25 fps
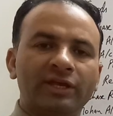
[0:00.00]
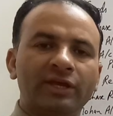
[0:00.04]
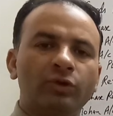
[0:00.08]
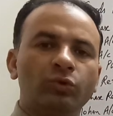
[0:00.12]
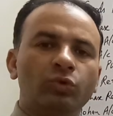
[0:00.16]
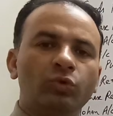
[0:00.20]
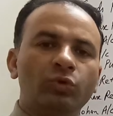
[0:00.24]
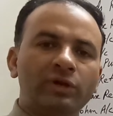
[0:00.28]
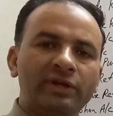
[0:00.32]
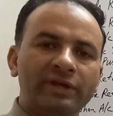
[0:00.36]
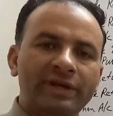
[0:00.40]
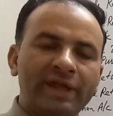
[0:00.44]
के
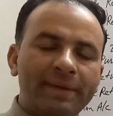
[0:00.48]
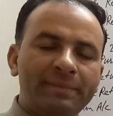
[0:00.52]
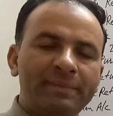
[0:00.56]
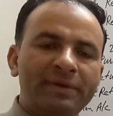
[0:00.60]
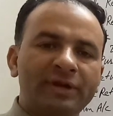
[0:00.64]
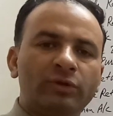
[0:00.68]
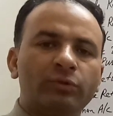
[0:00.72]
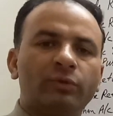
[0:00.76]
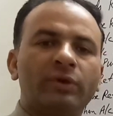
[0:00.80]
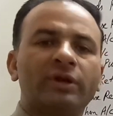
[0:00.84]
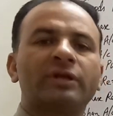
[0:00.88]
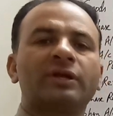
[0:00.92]
रूल
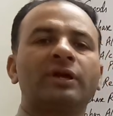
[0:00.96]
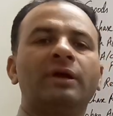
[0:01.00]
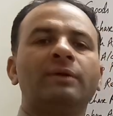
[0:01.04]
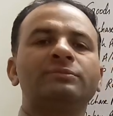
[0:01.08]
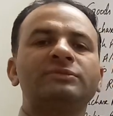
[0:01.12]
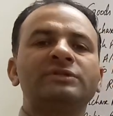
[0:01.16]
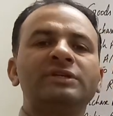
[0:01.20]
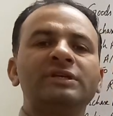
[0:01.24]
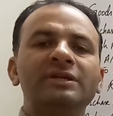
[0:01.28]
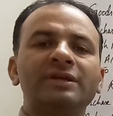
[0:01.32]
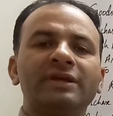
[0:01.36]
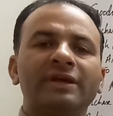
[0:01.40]
डेबिट व्हाट
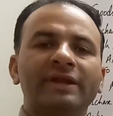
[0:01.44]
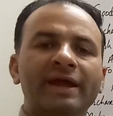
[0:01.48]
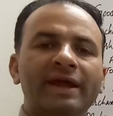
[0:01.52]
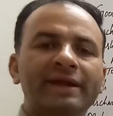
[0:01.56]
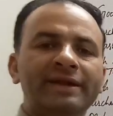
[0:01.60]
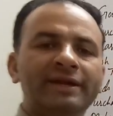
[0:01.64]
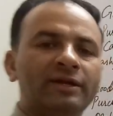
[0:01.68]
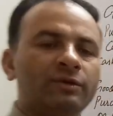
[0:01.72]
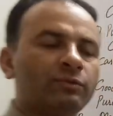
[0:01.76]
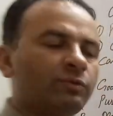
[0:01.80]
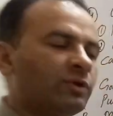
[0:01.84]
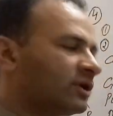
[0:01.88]
कम्स इन
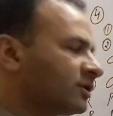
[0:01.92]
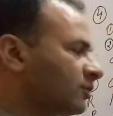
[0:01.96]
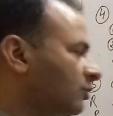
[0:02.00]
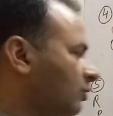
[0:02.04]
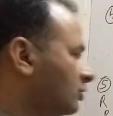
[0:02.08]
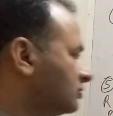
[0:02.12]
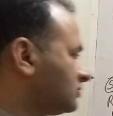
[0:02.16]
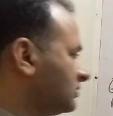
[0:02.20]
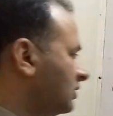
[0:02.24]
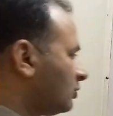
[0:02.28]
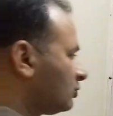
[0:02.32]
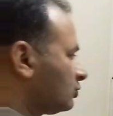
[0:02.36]
क्रेडिट व्हाट
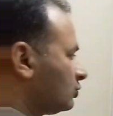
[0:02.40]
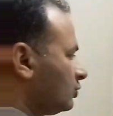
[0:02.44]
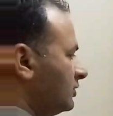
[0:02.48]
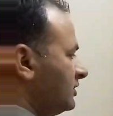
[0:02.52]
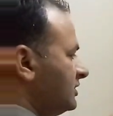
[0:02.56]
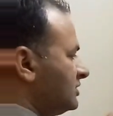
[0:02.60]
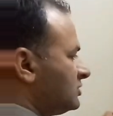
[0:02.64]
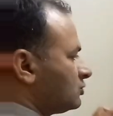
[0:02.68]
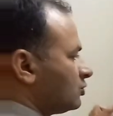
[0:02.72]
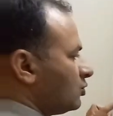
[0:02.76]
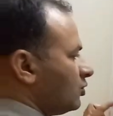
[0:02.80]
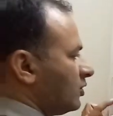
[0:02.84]
गोज आउट तो
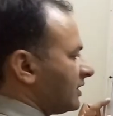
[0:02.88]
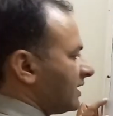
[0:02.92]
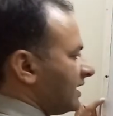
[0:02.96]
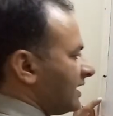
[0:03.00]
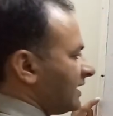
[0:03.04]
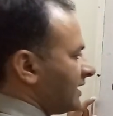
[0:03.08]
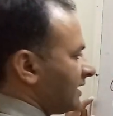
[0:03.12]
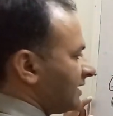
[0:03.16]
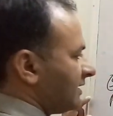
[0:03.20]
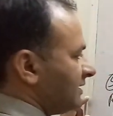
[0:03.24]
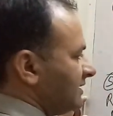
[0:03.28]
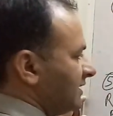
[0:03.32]
इसको क्या
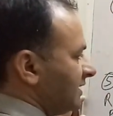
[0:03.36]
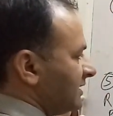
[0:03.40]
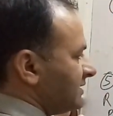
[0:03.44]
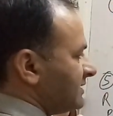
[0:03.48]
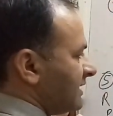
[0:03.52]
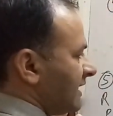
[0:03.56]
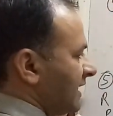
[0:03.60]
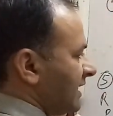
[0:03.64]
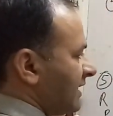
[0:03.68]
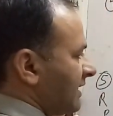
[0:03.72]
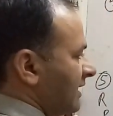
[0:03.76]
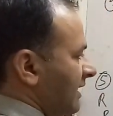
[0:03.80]
कर दिया
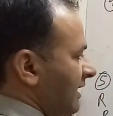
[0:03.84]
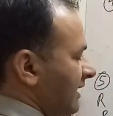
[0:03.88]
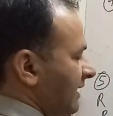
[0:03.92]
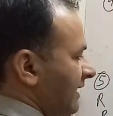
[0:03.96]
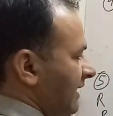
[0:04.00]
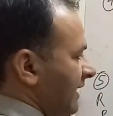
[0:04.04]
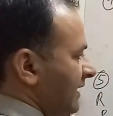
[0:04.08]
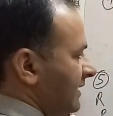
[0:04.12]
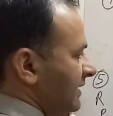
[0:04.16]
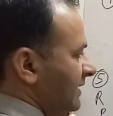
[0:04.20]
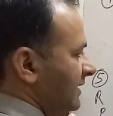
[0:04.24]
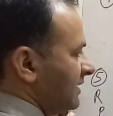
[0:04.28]
जाएगा
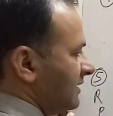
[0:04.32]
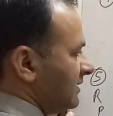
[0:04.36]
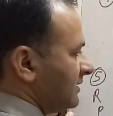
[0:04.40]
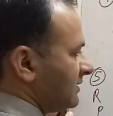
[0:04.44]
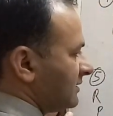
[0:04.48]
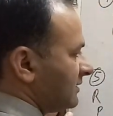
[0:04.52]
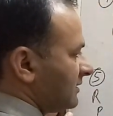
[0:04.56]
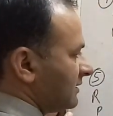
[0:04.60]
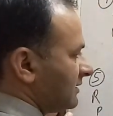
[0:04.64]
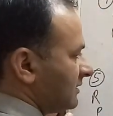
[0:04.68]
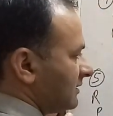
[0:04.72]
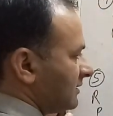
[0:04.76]
क्रेडिट
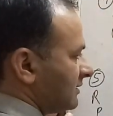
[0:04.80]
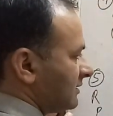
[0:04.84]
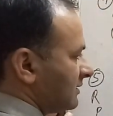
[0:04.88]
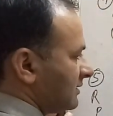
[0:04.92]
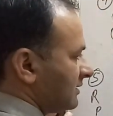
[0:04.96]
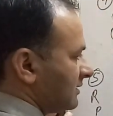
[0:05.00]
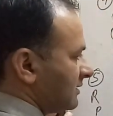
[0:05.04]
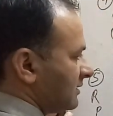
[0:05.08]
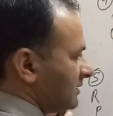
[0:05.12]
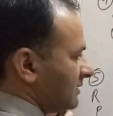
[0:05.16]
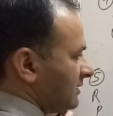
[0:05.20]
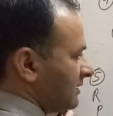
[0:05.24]

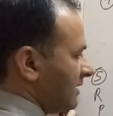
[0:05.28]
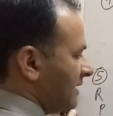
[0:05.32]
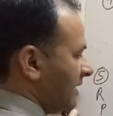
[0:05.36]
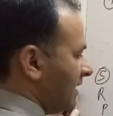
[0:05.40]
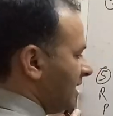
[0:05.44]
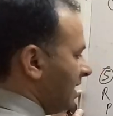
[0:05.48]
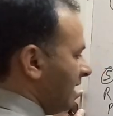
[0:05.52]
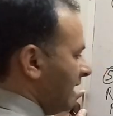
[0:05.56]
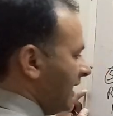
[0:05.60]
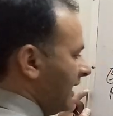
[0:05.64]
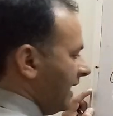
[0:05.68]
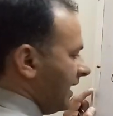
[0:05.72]

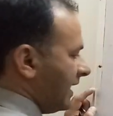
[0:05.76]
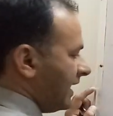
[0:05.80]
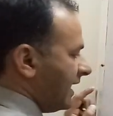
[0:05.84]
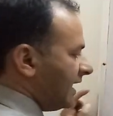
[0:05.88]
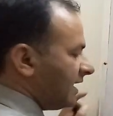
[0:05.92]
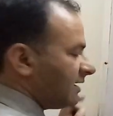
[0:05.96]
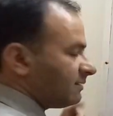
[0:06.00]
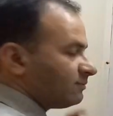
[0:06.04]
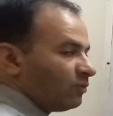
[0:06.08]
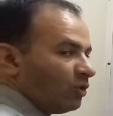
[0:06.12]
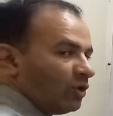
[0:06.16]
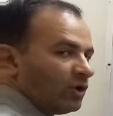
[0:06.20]

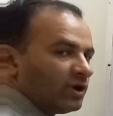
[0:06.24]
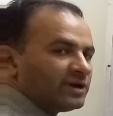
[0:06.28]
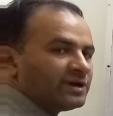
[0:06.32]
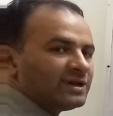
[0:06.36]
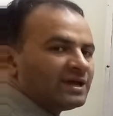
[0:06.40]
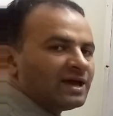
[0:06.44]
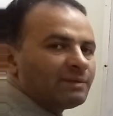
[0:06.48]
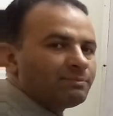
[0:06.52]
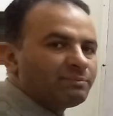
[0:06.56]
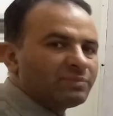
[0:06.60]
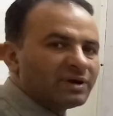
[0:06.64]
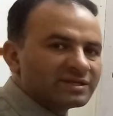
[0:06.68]
एंड मोहन
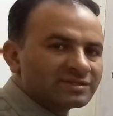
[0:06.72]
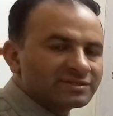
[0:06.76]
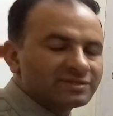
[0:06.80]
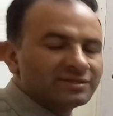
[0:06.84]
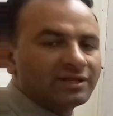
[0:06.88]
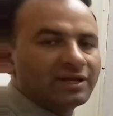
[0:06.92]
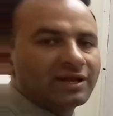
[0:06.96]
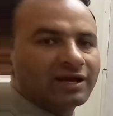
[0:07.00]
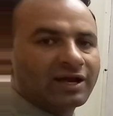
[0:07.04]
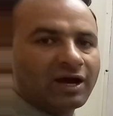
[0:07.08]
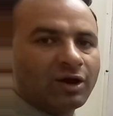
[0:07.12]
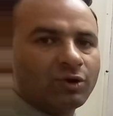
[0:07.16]
है
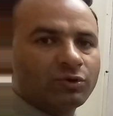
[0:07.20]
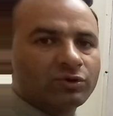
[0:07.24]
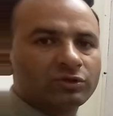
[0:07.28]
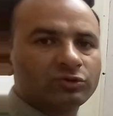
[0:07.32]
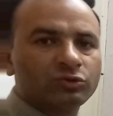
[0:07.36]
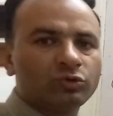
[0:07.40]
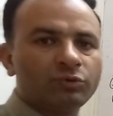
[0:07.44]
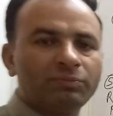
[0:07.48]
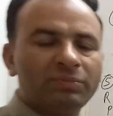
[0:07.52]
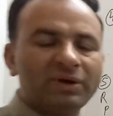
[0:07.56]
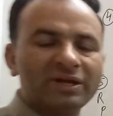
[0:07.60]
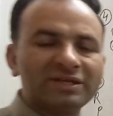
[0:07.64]
पर्सनल अकाउंट
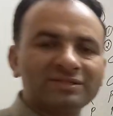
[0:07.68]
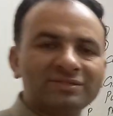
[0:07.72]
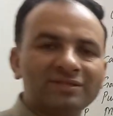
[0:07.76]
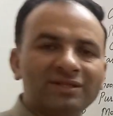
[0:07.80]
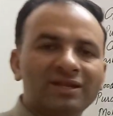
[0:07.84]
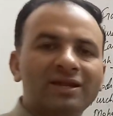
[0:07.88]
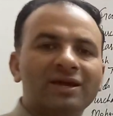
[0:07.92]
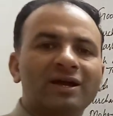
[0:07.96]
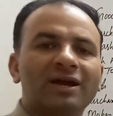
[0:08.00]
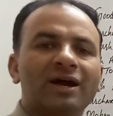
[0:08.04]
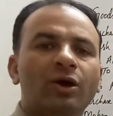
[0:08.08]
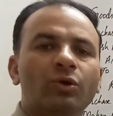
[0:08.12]
तो
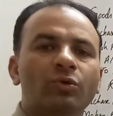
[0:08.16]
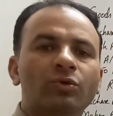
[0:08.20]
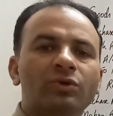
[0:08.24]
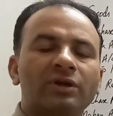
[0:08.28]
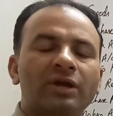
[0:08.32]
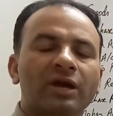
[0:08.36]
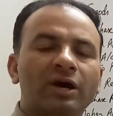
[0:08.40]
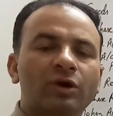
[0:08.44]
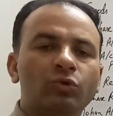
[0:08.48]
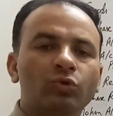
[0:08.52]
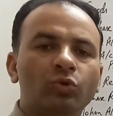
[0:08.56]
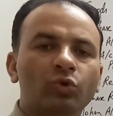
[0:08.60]
पर्सनल अकाउंट
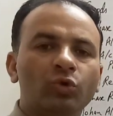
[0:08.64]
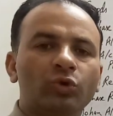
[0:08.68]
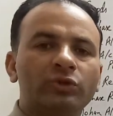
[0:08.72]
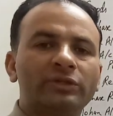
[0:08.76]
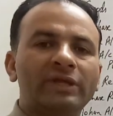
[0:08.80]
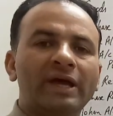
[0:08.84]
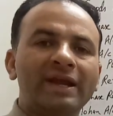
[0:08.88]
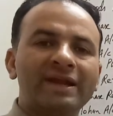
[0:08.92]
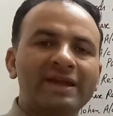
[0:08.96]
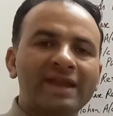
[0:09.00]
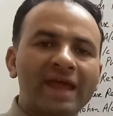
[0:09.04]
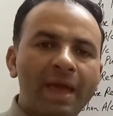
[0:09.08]
का रूल
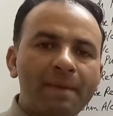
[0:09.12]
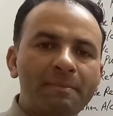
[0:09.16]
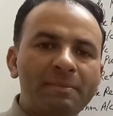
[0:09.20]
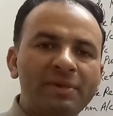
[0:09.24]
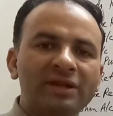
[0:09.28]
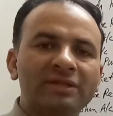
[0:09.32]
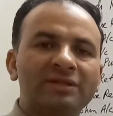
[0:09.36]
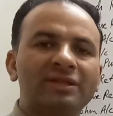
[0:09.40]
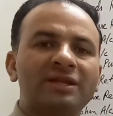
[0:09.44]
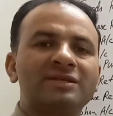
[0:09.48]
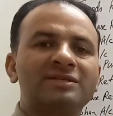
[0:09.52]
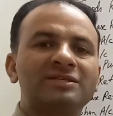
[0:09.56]
होता है
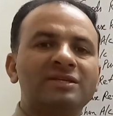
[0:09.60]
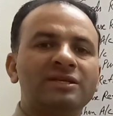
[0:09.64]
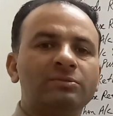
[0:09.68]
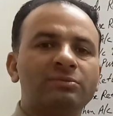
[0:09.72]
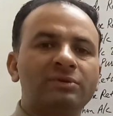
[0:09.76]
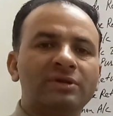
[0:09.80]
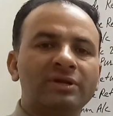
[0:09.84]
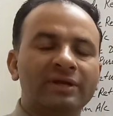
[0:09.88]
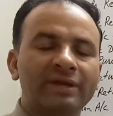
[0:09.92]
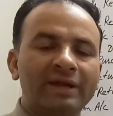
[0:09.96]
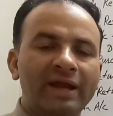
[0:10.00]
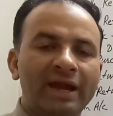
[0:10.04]
डेबिट द
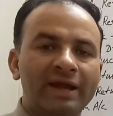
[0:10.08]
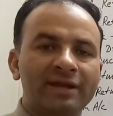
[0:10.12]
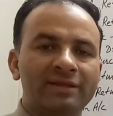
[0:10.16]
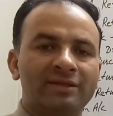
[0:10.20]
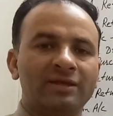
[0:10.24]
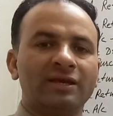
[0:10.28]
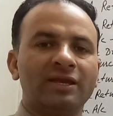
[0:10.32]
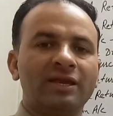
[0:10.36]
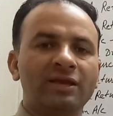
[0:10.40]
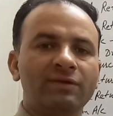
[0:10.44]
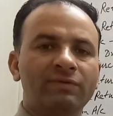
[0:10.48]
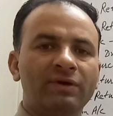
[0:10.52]
रिसीवर क्रेडिट
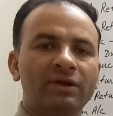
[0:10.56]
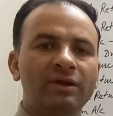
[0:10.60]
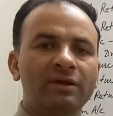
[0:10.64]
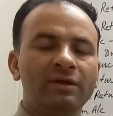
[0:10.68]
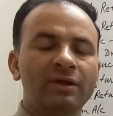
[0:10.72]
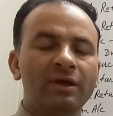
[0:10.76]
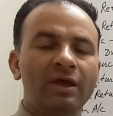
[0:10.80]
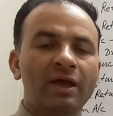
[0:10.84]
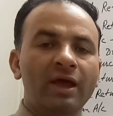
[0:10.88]
द गिवर